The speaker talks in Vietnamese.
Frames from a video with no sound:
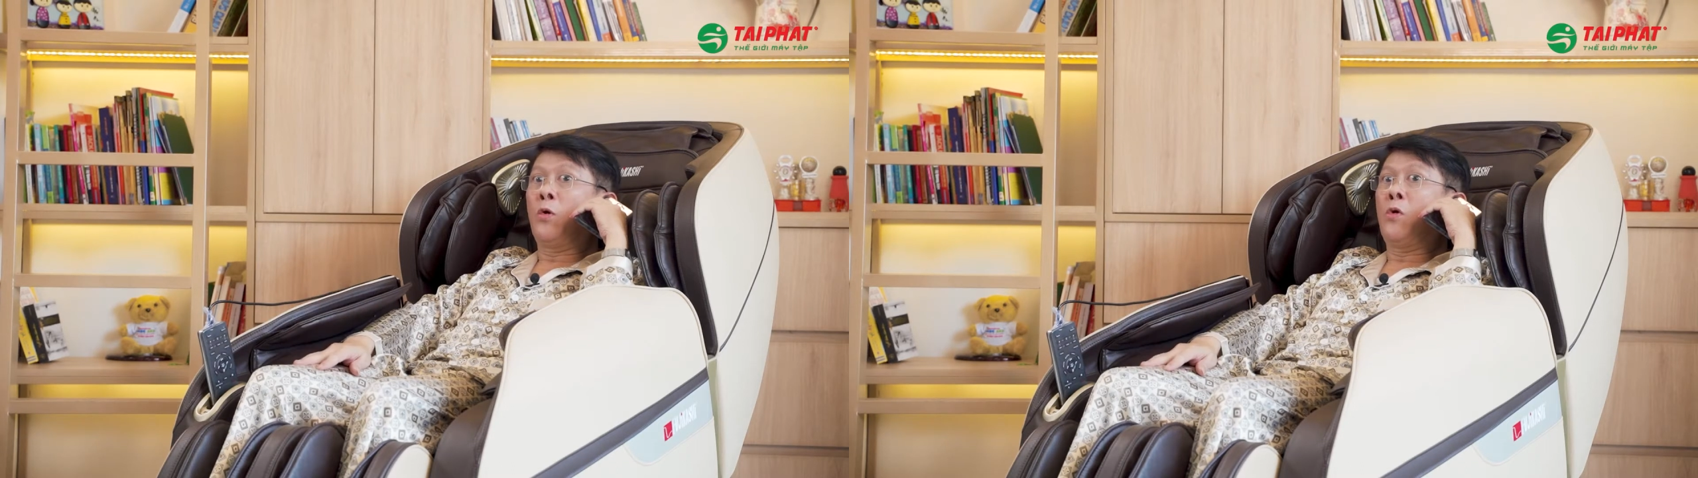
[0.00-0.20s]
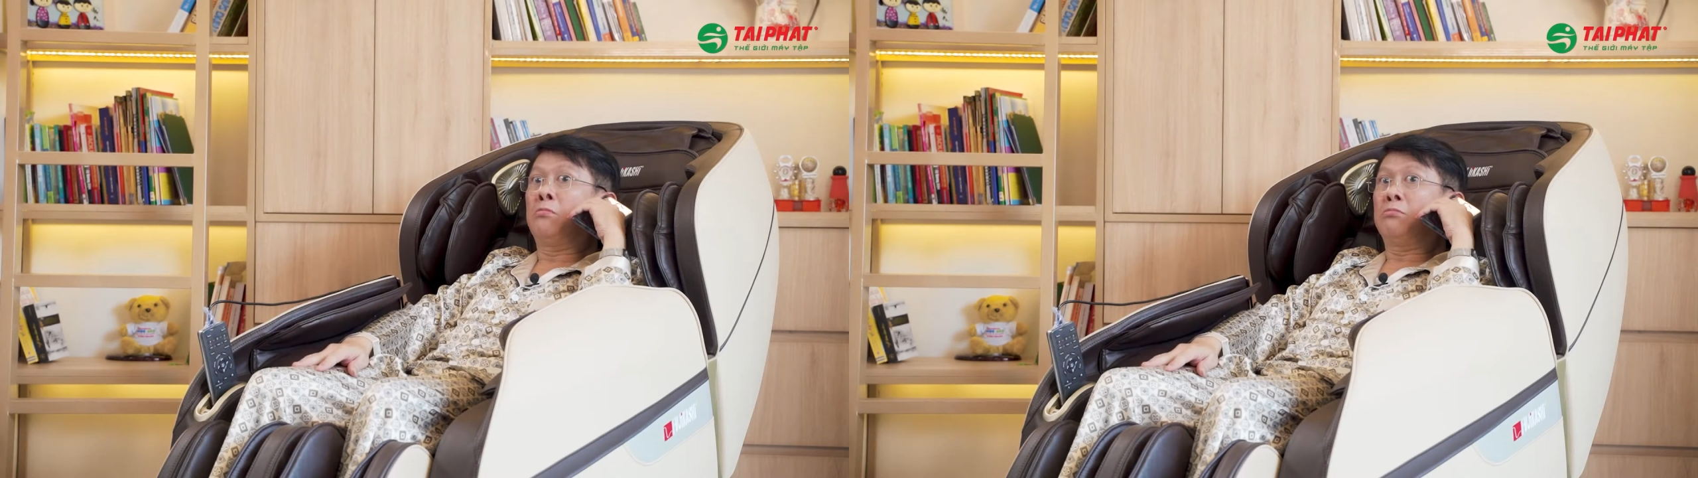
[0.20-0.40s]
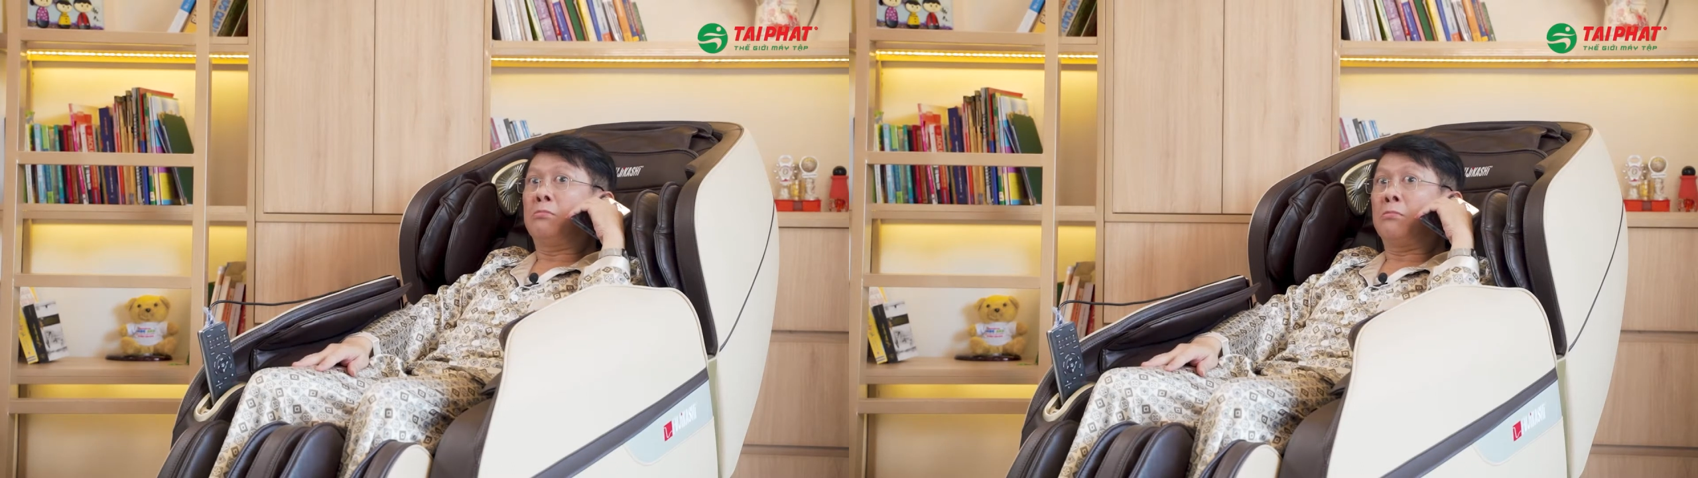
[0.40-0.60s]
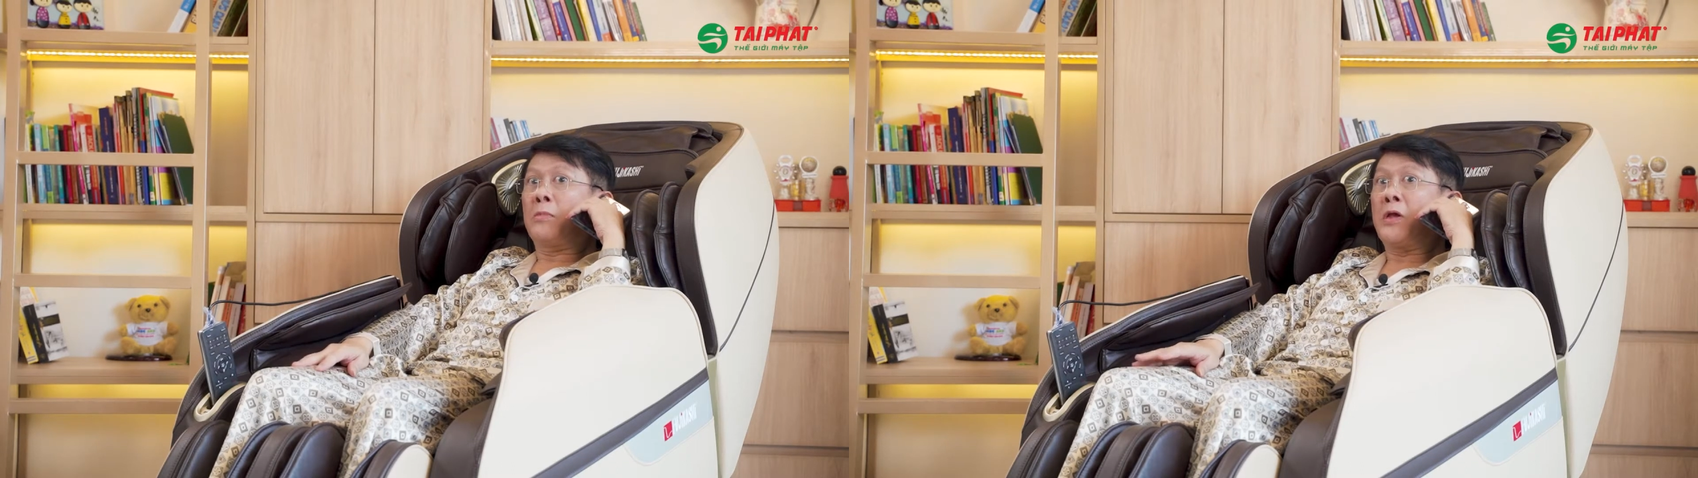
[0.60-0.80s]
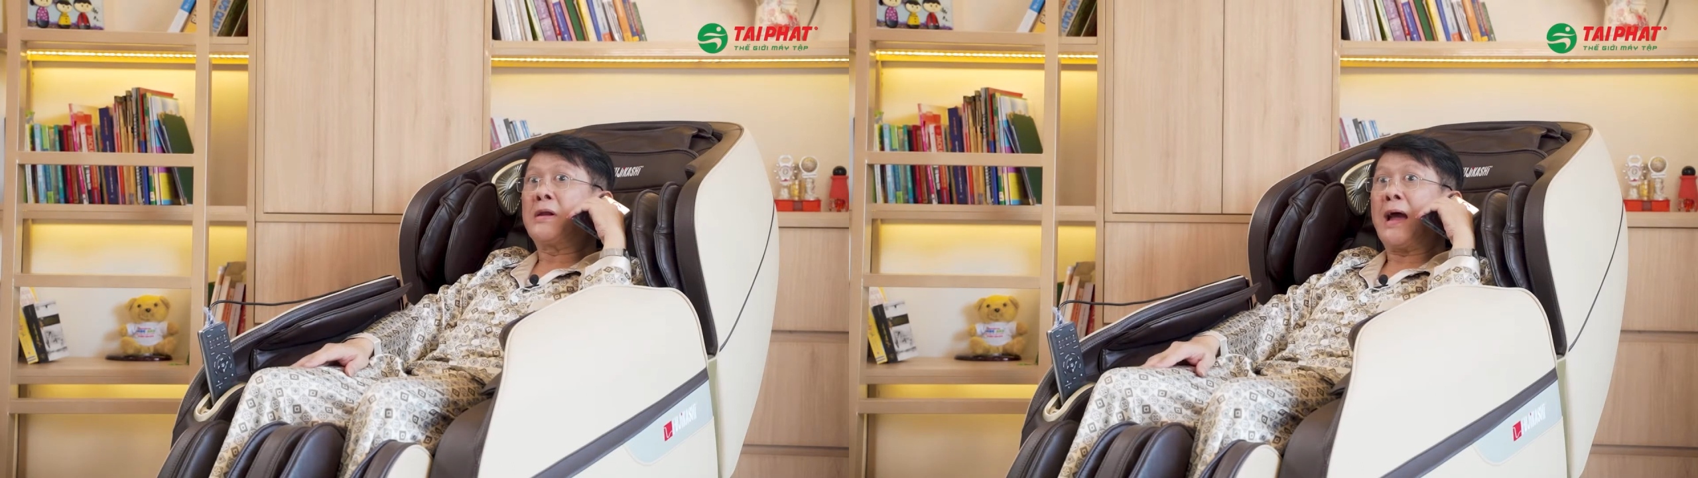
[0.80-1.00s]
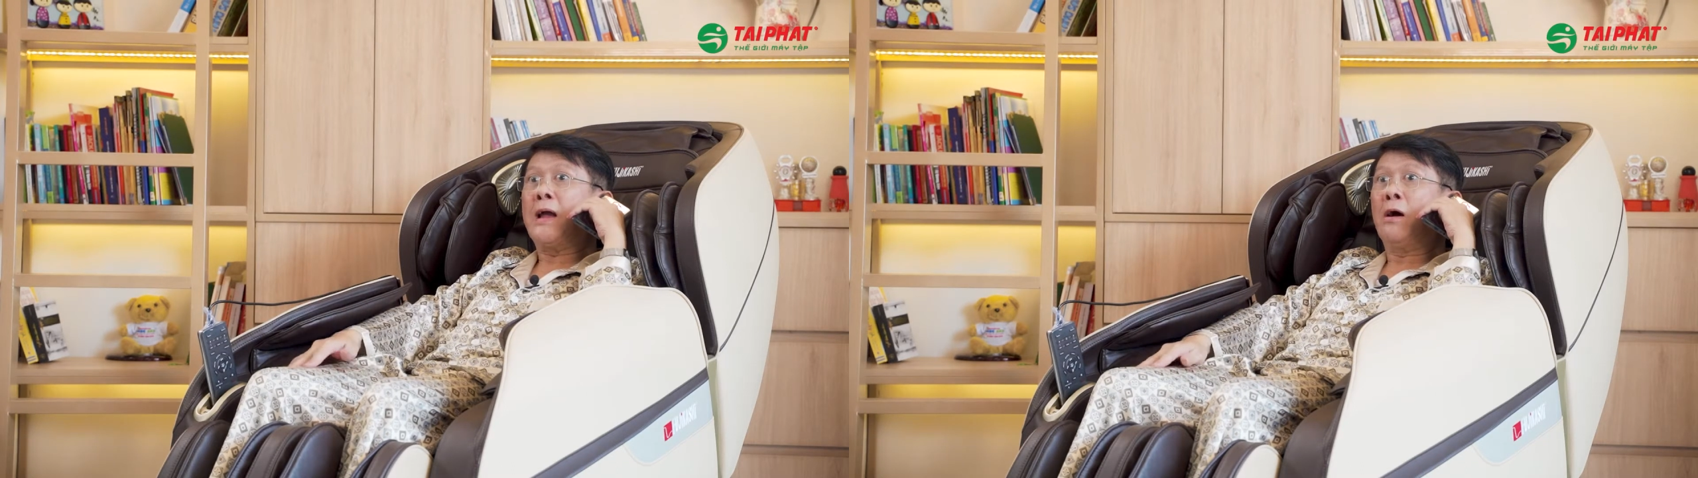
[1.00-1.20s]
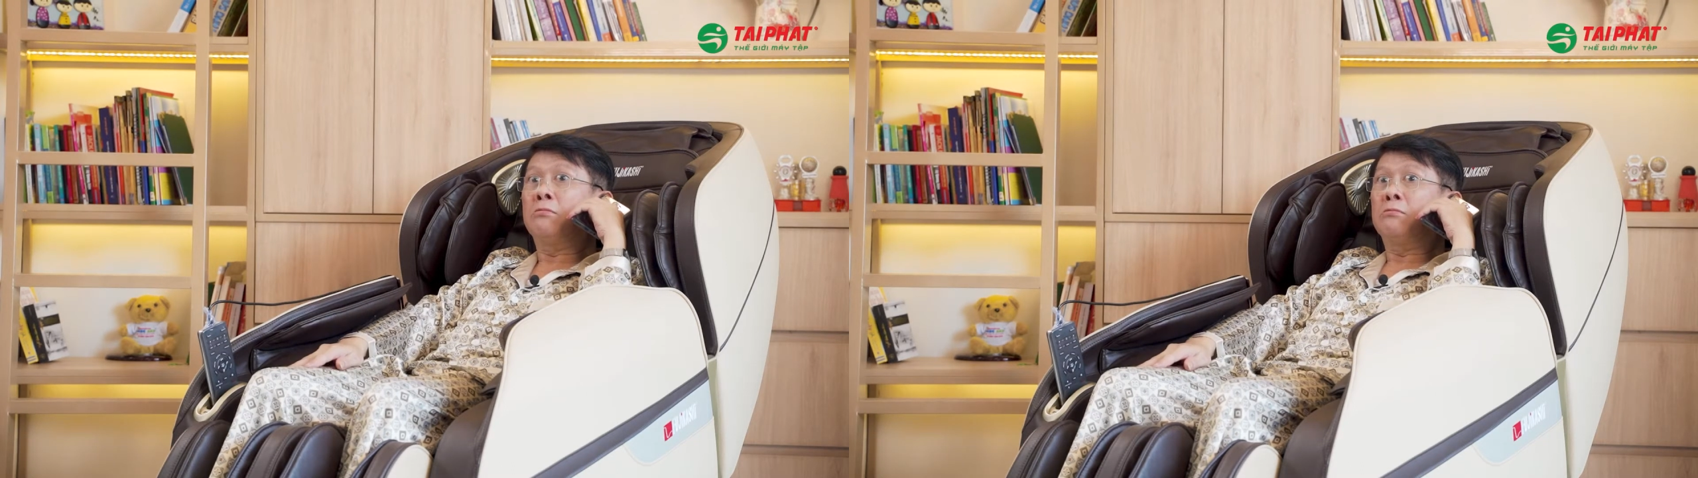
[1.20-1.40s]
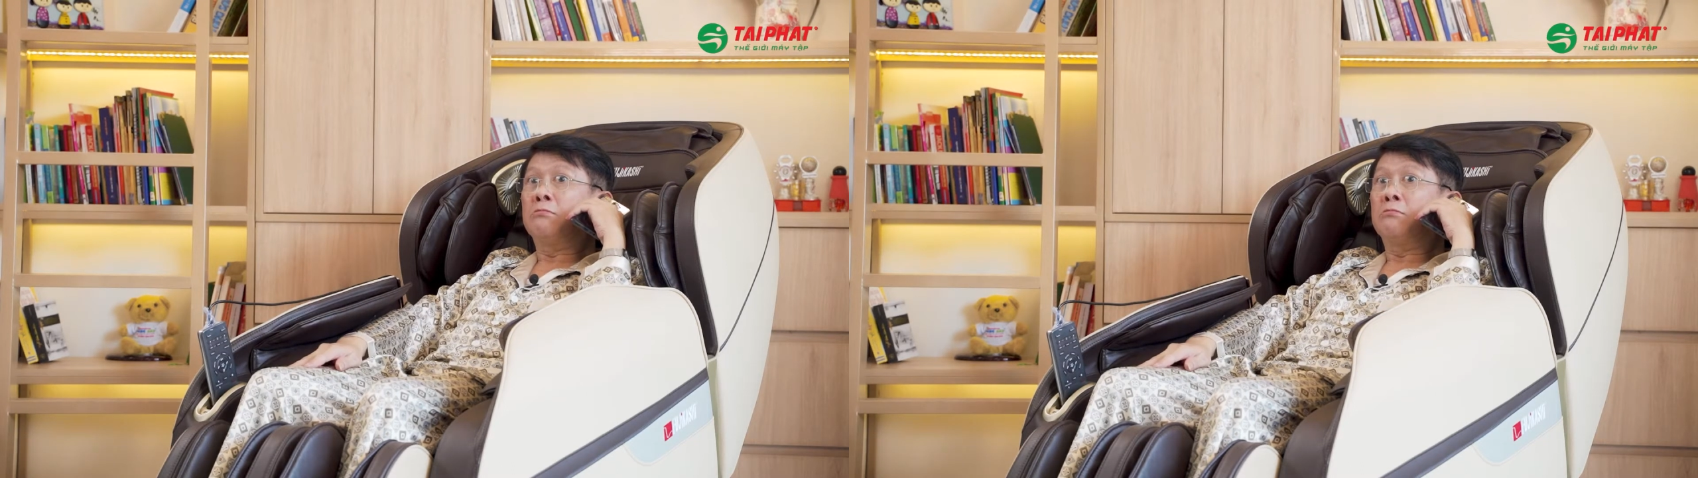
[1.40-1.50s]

luôn hiện đại không